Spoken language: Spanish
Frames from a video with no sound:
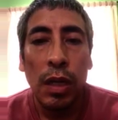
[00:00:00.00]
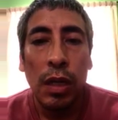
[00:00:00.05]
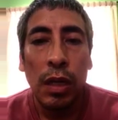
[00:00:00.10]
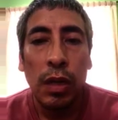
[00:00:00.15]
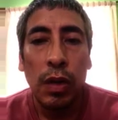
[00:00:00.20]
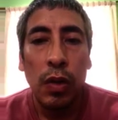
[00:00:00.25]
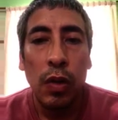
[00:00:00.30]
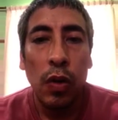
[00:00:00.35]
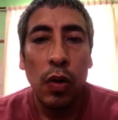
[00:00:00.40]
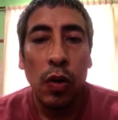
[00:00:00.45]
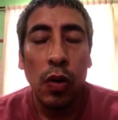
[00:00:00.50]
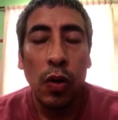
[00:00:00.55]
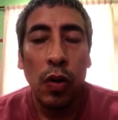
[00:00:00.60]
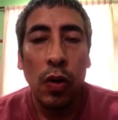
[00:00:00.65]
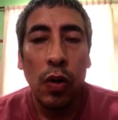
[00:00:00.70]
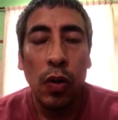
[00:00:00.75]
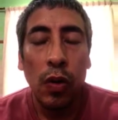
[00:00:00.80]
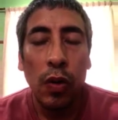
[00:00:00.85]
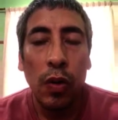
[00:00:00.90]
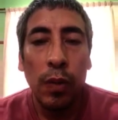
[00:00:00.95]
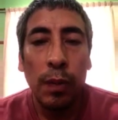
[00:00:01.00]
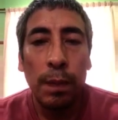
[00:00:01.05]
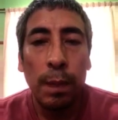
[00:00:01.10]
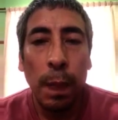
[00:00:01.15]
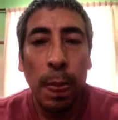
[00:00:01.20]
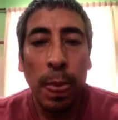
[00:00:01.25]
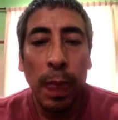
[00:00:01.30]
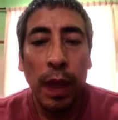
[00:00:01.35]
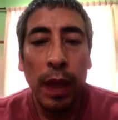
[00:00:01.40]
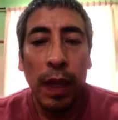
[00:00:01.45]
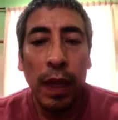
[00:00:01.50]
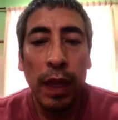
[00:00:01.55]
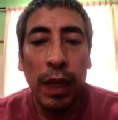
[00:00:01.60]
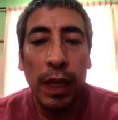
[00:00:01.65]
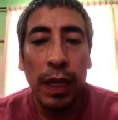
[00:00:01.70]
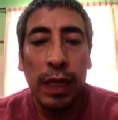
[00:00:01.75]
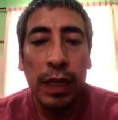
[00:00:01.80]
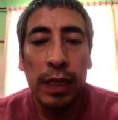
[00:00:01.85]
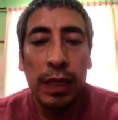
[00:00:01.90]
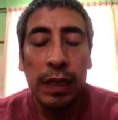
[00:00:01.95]
no,
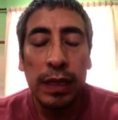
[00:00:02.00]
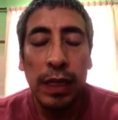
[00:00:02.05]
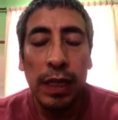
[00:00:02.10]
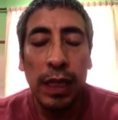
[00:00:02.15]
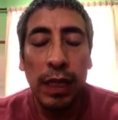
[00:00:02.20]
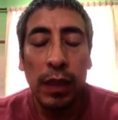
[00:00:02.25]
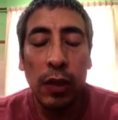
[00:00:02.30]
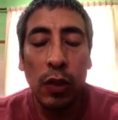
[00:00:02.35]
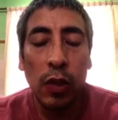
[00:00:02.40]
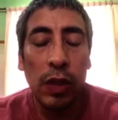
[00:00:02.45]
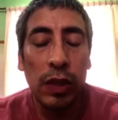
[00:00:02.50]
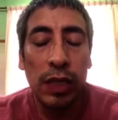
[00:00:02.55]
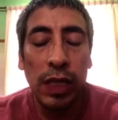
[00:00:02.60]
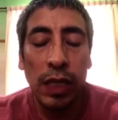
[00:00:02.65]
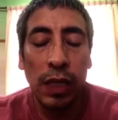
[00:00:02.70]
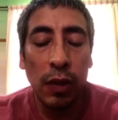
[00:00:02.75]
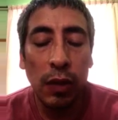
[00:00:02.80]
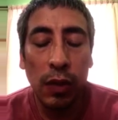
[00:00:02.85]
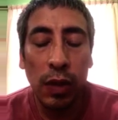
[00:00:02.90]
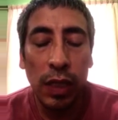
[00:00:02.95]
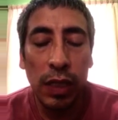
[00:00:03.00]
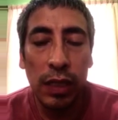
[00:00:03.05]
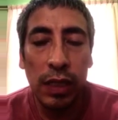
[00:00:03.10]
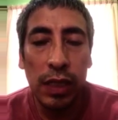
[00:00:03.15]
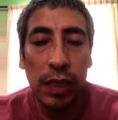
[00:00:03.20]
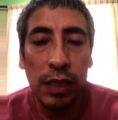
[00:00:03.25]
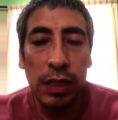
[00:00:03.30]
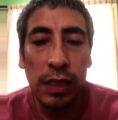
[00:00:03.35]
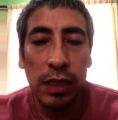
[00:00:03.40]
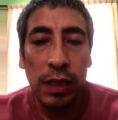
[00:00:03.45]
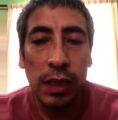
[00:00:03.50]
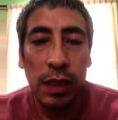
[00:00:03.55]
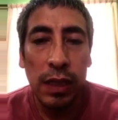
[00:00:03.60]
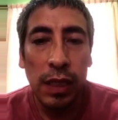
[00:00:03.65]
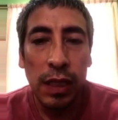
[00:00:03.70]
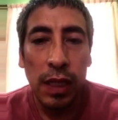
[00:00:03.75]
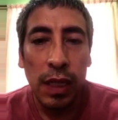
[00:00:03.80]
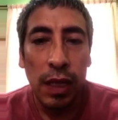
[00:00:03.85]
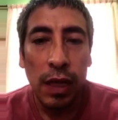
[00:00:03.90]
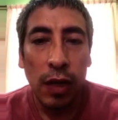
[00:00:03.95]
este, no hacer ninguna de esas
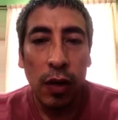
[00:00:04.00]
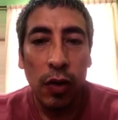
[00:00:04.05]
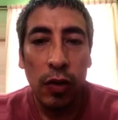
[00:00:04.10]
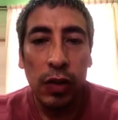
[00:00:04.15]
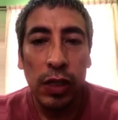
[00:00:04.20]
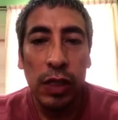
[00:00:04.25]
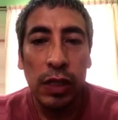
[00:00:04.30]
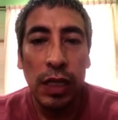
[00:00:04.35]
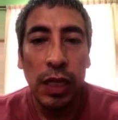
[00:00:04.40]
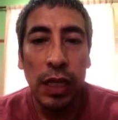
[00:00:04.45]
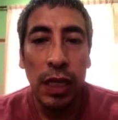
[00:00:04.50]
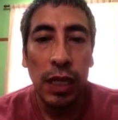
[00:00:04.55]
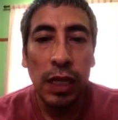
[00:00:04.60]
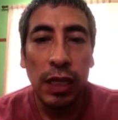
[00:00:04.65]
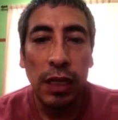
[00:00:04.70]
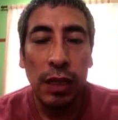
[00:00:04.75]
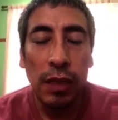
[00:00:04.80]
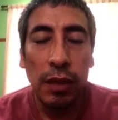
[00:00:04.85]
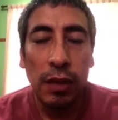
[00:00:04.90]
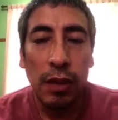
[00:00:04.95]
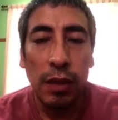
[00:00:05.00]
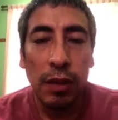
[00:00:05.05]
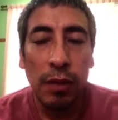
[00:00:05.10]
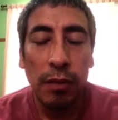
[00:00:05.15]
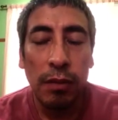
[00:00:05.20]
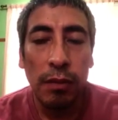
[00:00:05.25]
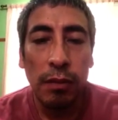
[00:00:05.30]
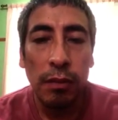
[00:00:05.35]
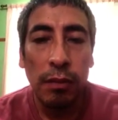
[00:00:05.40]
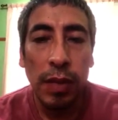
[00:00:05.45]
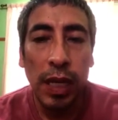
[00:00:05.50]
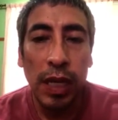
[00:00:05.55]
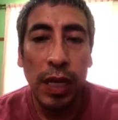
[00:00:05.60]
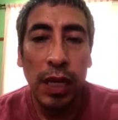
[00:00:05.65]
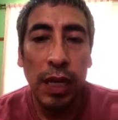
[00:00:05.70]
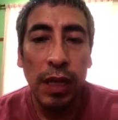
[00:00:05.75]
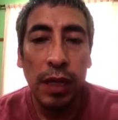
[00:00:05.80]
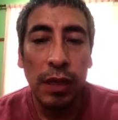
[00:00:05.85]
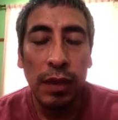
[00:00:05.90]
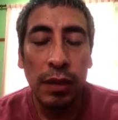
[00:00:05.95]
cosas que van
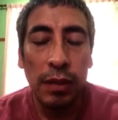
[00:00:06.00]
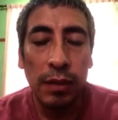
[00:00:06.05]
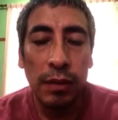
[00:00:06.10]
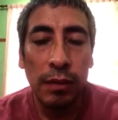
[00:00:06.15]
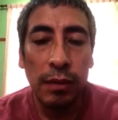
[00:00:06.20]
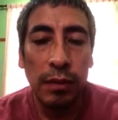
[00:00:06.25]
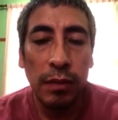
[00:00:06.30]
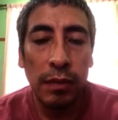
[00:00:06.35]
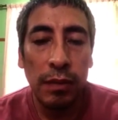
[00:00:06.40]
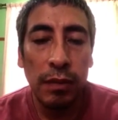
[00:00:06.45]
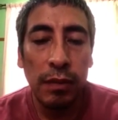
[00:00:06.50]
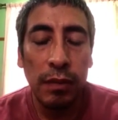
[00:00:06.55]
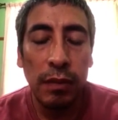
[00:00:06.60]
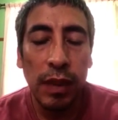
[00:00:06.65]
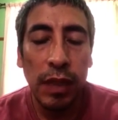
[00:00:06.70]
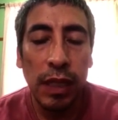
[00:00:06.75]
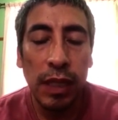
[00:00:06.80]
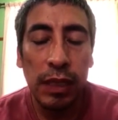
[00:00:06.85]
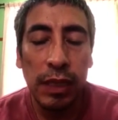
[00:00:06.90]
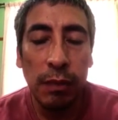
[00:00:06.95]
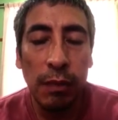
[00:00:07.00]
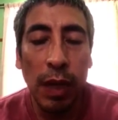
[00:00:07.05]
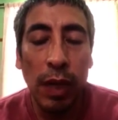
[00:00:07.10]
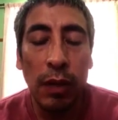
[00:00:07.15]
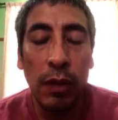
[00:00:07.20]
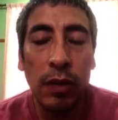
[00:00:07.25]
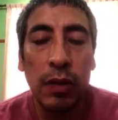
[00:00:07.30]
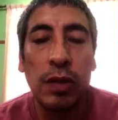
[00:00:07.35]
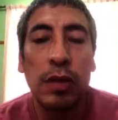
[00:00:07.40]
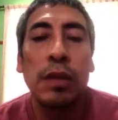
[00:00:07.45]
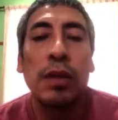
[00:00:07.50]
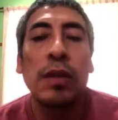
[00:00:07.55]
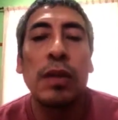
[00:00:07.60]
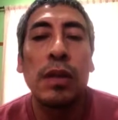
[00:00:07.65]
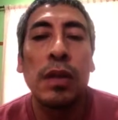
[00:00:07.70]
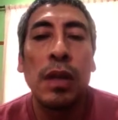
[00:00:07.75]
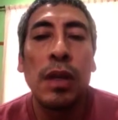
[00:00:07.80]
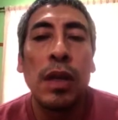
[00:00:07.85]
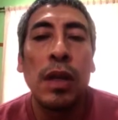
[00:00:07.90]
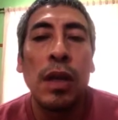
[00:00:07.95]
a lastimarnos.
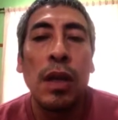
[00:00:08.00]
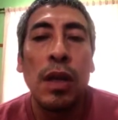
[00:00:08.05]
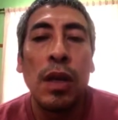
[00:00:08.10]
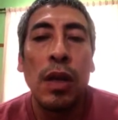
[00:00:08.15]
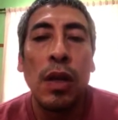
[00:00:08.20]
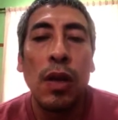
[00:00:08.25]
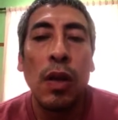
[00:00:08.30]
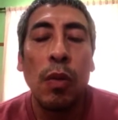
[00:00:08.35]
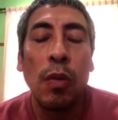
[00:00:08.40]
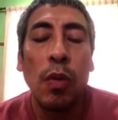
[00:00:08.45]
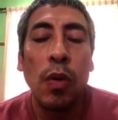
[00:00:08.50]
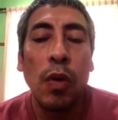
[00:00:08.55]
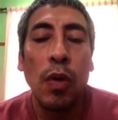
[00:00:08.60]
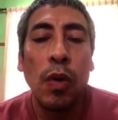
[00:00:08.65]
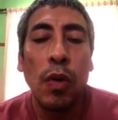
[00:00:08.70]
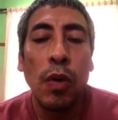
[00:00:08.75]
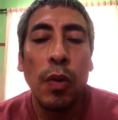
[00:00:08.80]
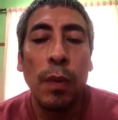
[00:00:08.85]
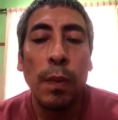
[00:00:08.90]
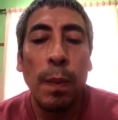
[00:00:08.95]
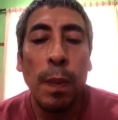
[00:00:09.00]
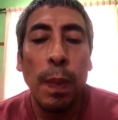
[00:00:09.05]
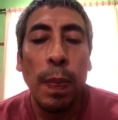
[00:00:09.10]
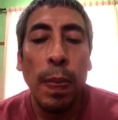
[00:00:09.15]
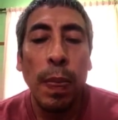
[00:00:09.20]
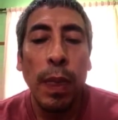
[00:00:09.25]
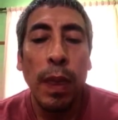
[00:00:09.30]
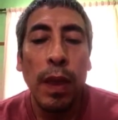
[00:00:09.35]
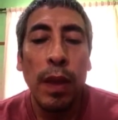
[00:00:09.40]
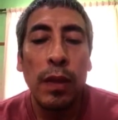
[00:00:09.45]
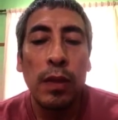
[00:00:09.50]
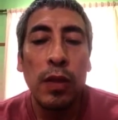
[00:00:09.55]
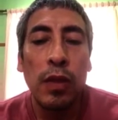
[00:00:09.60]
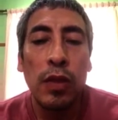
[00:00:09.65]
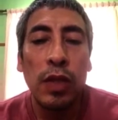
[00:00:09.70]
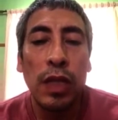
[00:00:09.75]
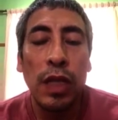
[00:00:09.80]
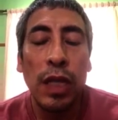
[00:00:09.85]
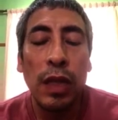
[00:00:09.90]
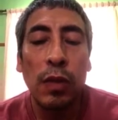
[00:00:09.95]
Como
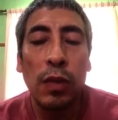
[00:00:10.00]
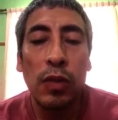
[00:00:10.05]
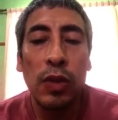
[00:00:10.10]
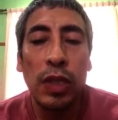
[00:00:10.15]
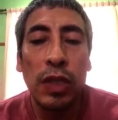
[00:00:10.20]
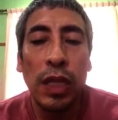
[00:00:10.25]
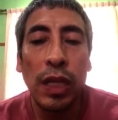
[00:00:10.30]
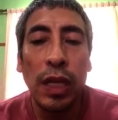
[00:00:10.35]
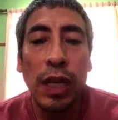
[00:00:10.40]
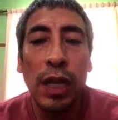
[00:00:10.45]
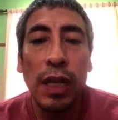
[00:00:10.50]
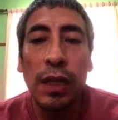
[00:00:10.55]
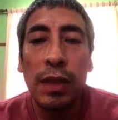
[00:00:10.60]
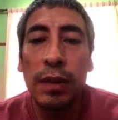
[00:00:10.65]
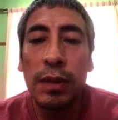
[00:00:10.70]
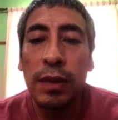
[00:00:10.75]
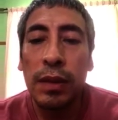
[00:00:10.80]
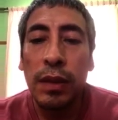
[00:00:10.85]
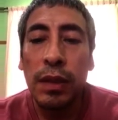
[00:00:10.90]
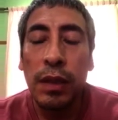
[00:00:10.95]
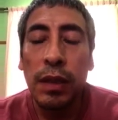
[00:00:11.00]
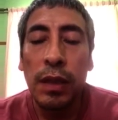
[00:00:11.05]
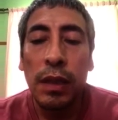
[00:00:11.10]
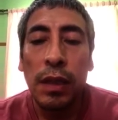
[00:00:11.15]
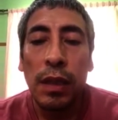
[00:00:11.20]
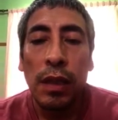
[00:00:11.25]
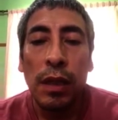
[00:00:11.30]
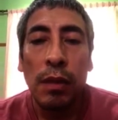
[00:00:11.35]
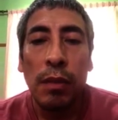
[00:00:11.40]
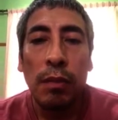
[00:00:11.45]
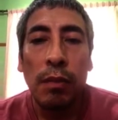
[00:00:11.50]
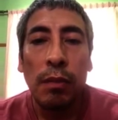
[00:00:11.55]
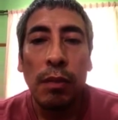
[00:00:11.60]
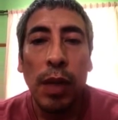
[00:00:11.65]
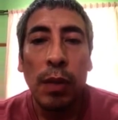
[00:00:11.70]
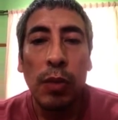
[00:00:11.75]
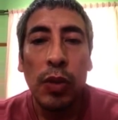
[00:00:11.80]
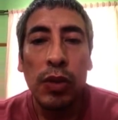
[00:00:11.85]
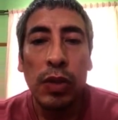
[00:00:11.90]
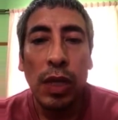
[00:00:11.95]
sociedad juchiteca
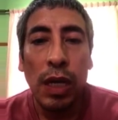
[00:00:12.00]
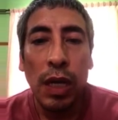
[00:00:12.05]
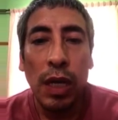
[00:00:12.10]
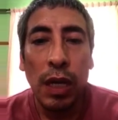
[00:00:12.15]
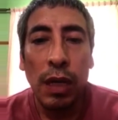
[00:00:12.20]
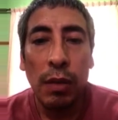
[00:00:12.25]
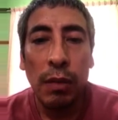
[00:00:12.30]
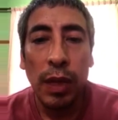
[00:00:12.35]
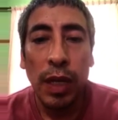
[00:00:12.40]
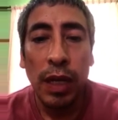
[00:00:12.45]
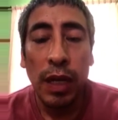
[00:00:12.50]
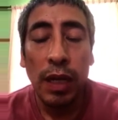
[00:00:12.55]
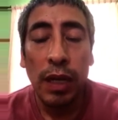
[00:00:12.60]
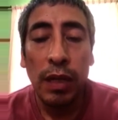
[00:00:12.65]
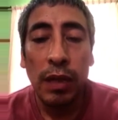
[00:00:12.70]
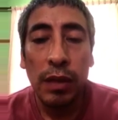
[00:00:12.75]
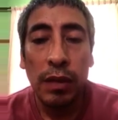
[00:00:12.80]
vamos a ver